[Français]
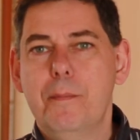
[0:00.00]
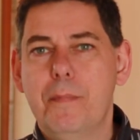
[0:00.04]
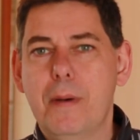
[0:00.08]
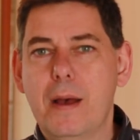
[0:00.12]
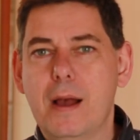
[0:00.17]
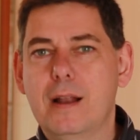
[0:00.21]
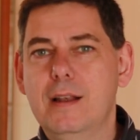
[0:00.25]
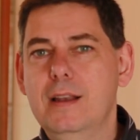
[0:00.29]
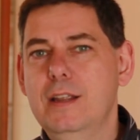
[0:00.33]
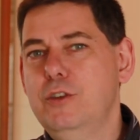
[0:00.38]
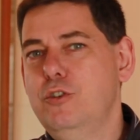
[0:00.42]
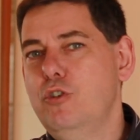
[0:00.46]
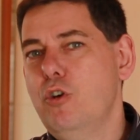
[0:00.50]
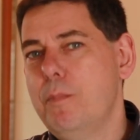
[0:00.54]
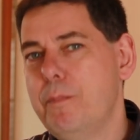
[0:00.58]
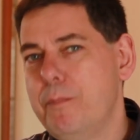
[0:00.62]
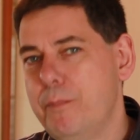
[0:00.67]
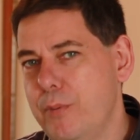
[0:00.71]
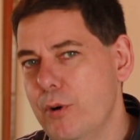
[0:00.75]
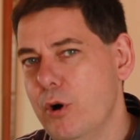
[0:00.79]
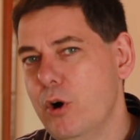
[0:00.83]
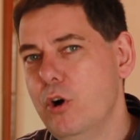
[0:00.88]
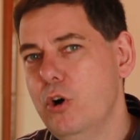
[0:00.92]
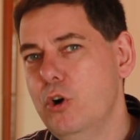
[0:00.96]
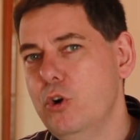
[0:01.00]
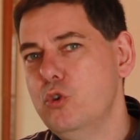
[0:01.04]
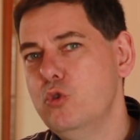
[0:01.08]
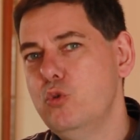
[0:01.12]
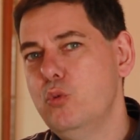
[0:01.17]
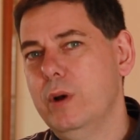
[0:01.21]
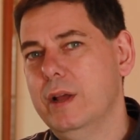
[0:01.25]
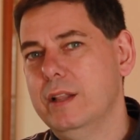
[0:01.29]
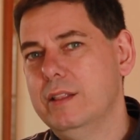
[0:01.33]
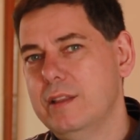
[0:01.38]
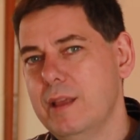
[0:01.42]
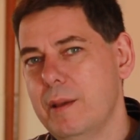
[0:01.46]
parler de Paul,
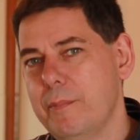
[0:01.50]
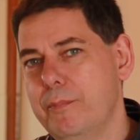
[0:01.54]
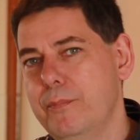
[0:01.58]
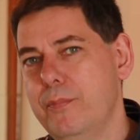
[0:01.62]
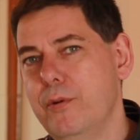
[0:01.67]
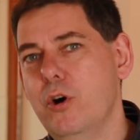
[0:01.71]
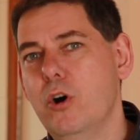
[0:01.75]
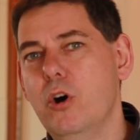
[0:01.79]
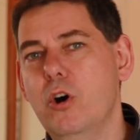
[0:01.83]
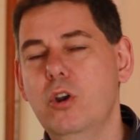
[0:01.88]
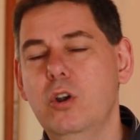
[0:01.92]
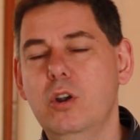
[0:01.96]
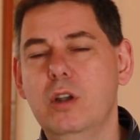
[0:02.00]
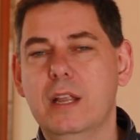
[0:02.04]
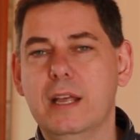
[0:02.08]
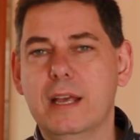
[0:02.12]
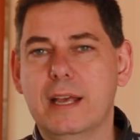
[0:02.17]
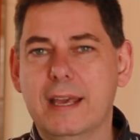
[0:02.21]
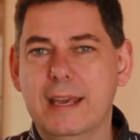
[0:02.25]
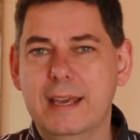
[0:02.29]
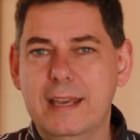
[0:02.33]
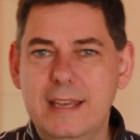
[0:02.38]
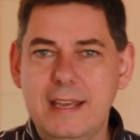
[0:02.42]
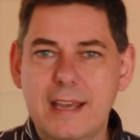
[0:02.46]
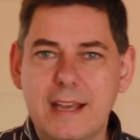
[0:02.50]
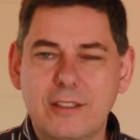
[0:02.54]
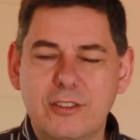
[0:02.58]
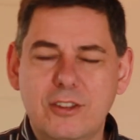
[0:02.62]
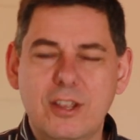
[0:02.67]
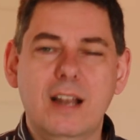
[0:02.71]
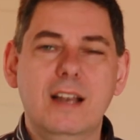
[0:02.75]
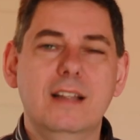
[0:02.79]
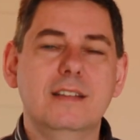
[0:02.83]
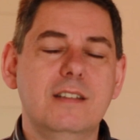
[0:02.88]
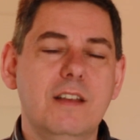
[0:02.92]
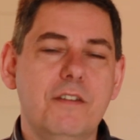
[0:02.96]
où était Paul et qui
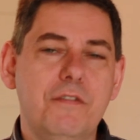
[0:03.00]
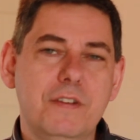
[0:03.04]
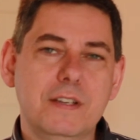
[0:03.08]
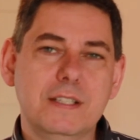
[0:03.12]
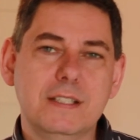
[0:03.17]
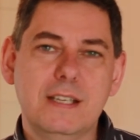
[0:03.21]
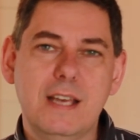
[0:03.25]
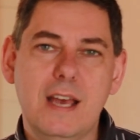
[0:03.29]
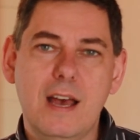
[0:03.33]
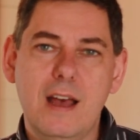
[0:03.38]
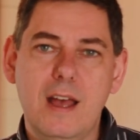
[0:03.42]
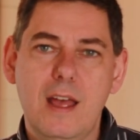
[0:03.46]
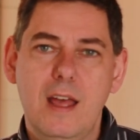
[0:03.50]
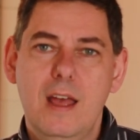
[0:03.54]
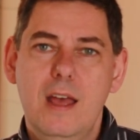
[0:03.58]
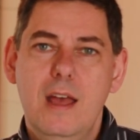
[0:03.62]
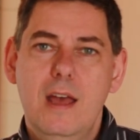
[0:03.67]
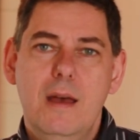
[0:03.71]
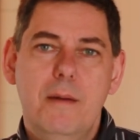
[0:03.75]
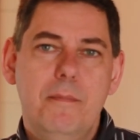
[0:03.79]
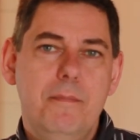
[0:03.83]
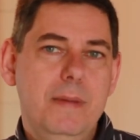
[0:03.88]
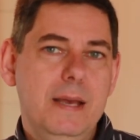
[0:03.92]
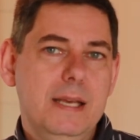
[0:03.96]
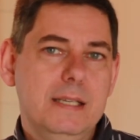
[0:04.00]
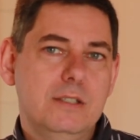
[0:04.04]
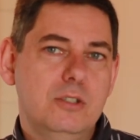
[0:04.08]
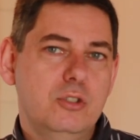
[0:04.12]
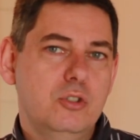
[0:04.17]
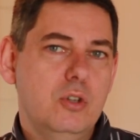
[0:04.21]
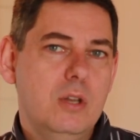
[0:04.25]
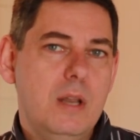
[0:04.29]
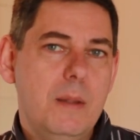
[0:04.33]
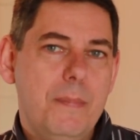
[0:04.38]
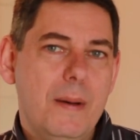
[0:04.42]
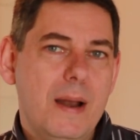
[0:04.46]
étaient les Éphésiens, mais
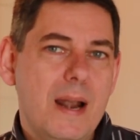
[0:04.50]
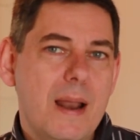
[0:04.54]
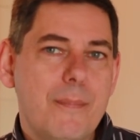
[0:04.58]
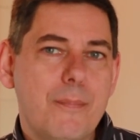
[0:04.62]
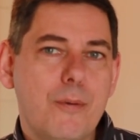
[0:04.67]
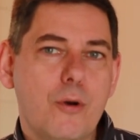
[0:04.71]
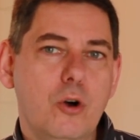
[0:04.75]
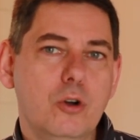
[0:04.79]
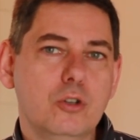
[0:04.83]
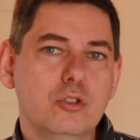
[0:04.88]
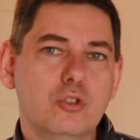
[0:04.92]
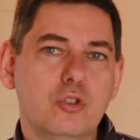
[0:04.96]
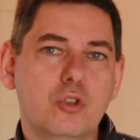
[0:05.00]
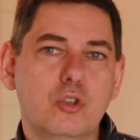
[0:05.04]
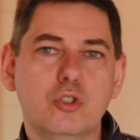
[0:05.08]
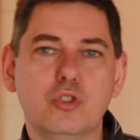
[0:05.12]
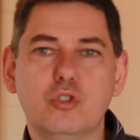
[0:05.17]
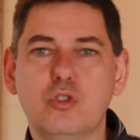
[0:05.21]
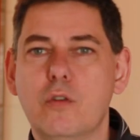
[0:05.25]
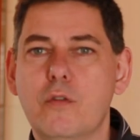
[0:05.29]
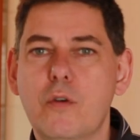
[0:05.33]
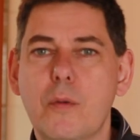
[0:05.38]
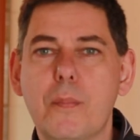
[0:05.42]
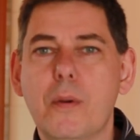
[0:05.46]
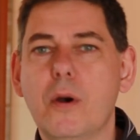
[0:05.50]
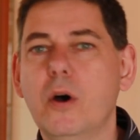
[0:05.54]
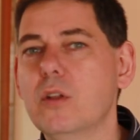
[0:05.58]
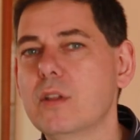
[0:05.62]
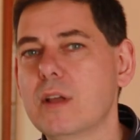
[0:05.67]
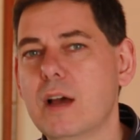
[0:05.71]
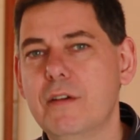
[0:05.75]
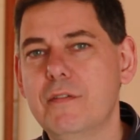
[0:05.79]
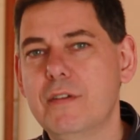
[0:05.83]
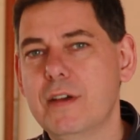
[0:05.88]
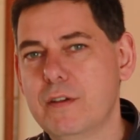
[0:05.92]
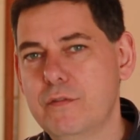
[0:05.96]
ce n'est pas l'approche que je veux
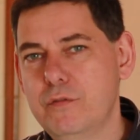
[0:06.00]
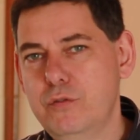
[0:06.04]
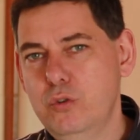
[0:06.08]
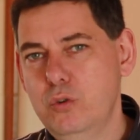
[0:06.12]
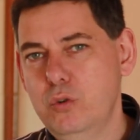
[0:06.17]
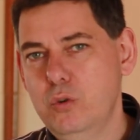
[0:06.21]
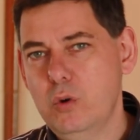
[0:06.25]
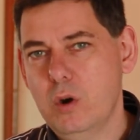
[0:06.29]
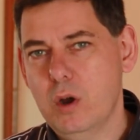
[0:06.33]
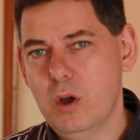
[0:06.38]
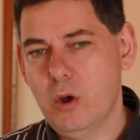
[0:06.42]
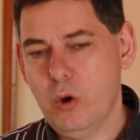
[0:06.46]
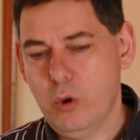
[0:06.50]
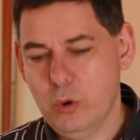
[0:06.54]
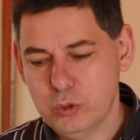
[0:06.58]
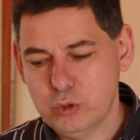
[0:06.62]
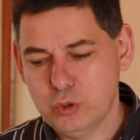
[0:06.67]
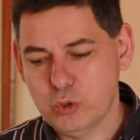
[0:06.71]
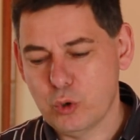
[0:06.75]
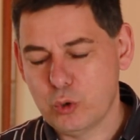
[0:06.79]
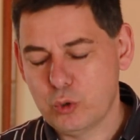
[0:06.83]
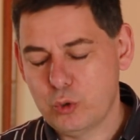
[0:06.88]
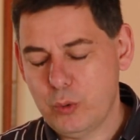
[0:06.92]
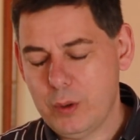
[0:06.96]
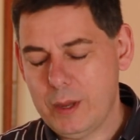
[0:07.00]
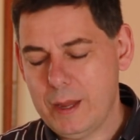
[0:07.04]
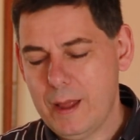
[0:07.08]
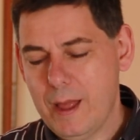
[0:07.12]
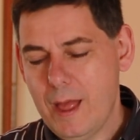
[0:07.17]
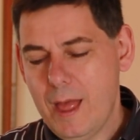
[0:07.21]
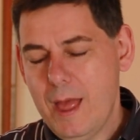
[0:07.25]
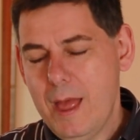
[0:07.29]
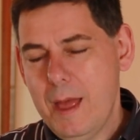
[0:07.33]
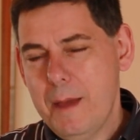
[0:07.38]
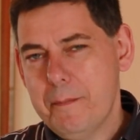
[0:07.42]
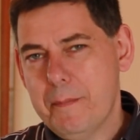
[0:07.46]
prendre avec vous euh, aujourd'hui,
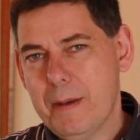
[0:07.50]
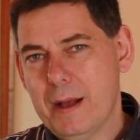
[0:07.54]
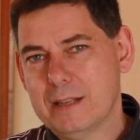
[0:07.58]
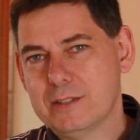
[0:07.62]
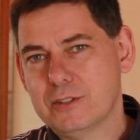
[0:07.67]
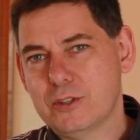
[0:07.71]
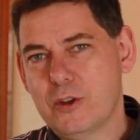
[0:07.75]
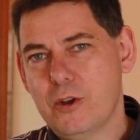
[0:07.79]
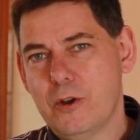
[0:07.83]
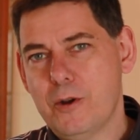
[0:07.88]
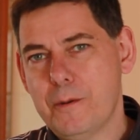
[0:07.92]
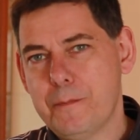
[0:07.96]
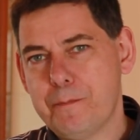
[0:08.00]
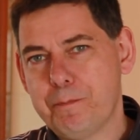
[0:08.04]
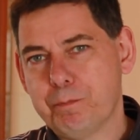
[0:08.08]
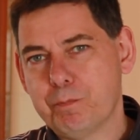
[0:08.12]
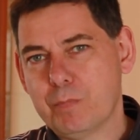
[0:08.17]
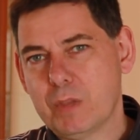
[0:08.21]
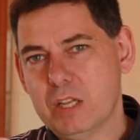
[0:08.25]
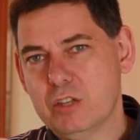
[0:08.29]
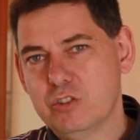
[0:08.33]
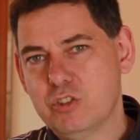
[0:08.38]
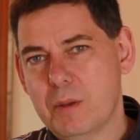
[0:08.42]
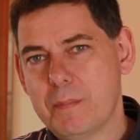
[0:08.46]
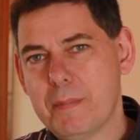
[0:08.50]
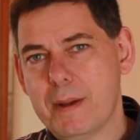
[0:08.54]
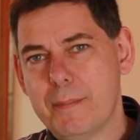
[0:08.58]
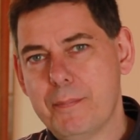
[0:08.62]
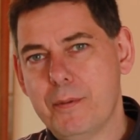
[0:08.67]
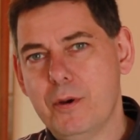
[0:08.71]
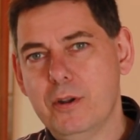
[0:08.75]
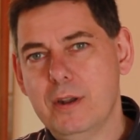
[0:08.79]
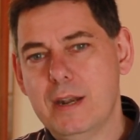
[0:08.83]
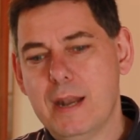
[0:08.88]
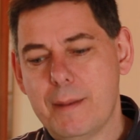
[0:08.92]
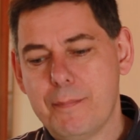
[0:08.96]
parce que j'aimerais
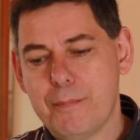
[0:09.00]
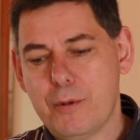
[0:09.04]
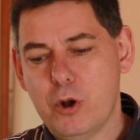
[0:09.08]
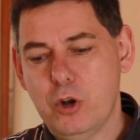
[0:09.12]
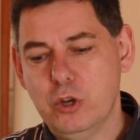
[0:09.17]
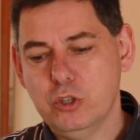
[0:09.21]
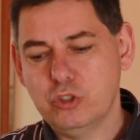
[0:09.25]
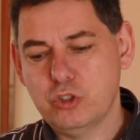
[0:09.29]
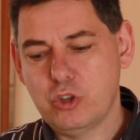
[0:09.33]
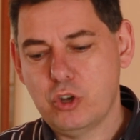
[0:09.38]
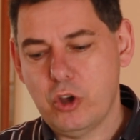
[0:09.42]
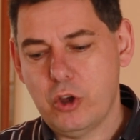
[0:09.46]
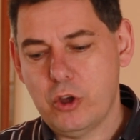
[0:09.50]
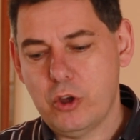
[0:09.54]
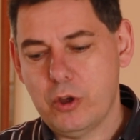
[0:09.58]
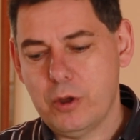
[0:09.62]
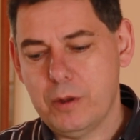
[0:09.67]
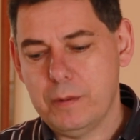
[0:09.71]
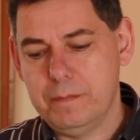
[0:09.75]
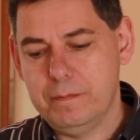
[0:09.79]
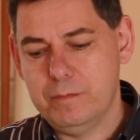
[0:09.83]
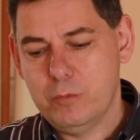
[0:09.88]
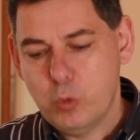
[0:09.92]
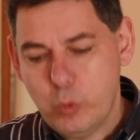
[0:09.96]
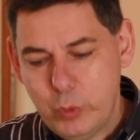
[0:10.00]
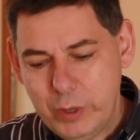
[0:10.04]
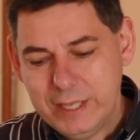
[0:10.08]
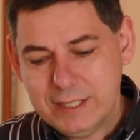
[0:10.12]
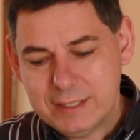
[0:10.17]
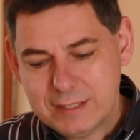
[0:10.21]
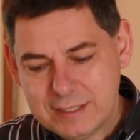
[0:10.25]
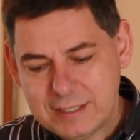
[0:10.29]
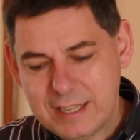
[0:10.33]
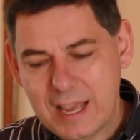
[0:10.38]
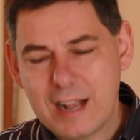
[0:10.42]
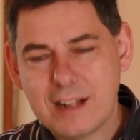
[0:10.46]
prendre l'approche que, oui,
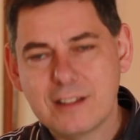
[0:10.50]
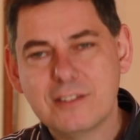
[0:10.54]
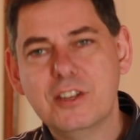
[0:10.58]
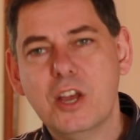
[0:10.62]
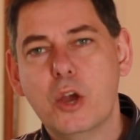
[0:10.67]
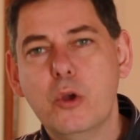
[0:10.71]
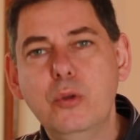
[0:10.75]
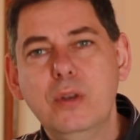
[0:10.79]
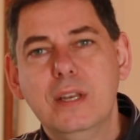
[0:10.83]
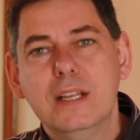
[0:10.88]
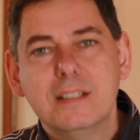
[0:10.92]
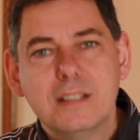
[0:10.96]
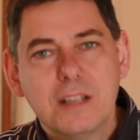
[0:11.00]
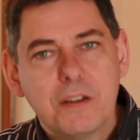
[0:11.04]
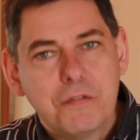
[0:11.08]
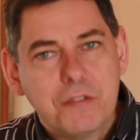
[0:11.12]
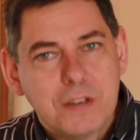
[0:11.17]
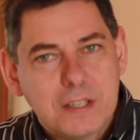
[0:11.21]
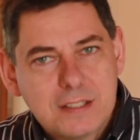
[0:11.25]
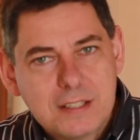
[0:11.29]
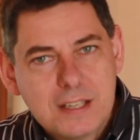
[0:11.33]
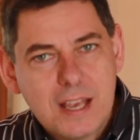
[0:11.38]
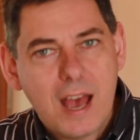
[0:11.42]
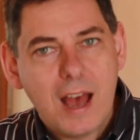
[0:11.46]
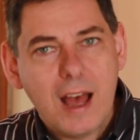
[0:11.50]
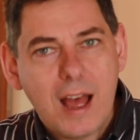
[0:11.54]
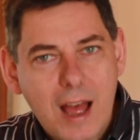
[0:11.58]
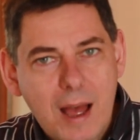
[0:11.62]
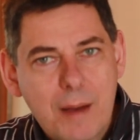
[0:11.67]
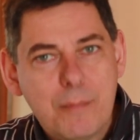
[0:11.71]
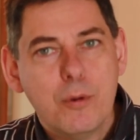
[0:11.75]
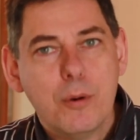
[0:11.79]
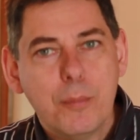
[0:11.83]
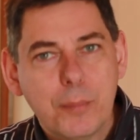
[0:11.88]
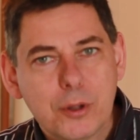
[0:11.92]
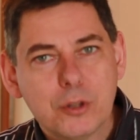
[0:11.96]
certes, il y a eu des Éphésiens à
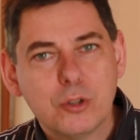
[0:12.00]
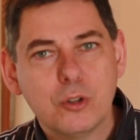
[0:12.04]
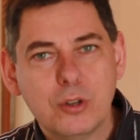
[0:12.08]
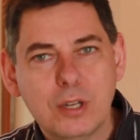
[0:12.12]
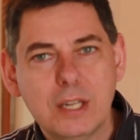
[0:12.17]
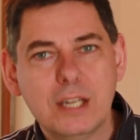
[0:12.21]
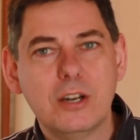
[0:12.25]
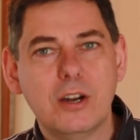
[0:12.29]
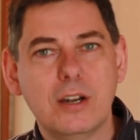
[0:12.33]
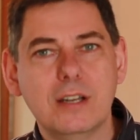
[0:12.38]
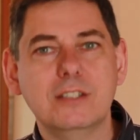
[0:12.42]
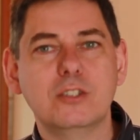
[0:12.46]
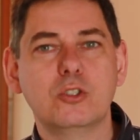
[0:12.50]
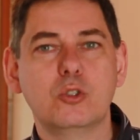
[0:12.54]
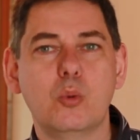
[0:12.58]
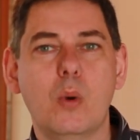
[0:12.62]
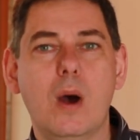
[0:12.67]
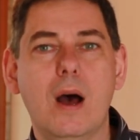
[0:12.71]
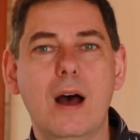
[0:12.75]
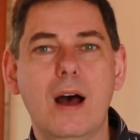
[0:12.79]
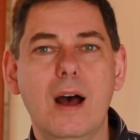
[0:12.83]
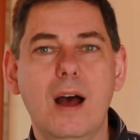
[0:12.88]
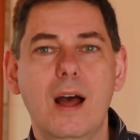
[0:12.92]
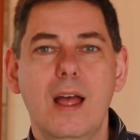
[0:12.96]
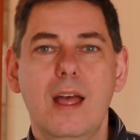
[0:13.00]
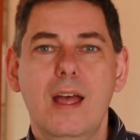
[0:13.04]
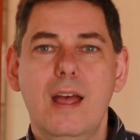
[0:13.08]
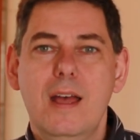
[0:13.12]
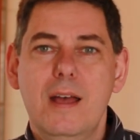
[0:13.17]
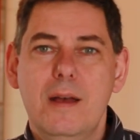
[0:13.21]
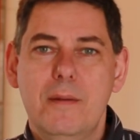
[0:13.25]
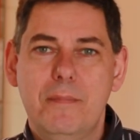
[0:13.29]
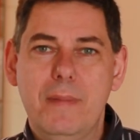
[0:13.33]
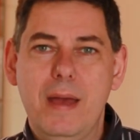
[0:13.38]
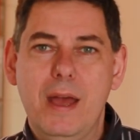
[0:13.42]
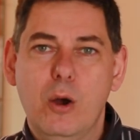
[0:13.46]
un moment donné dans l'histoire,
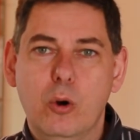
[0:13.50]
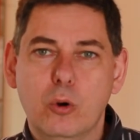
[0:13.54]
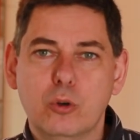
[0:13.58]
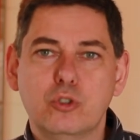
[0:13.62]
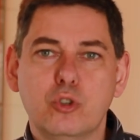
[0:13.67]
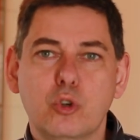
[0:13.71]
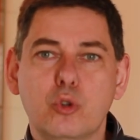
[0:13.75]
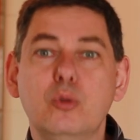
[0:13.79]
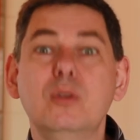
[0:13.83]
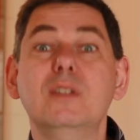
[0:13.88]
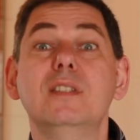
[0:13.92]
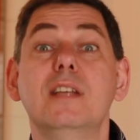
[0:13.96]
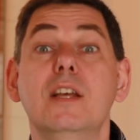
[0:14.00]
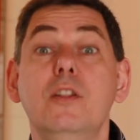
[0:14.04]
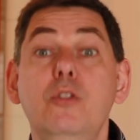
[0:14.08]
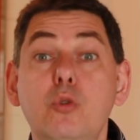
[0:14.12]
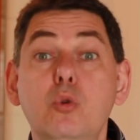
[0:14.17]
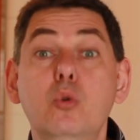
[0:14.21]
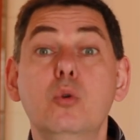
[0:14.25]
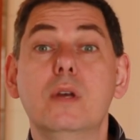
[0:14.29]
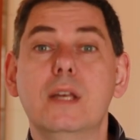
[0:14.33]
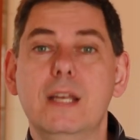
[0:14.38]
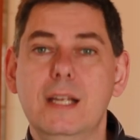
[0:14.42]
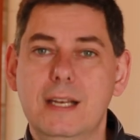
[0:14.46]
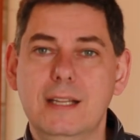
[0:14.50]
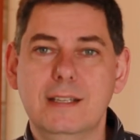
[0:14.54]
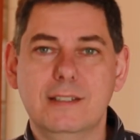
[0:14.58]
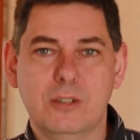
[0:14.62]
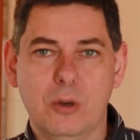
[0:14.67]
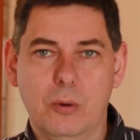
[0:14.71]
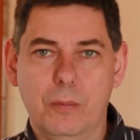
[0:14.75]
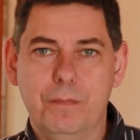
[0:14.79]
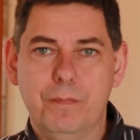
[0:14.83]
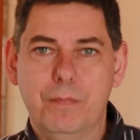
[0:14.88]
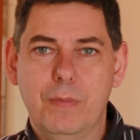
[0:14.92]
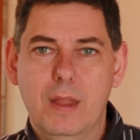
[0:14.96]
mais aujourd'hui, c'est nous qui
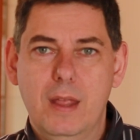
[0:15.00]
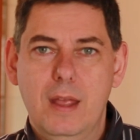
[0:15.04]
lisons.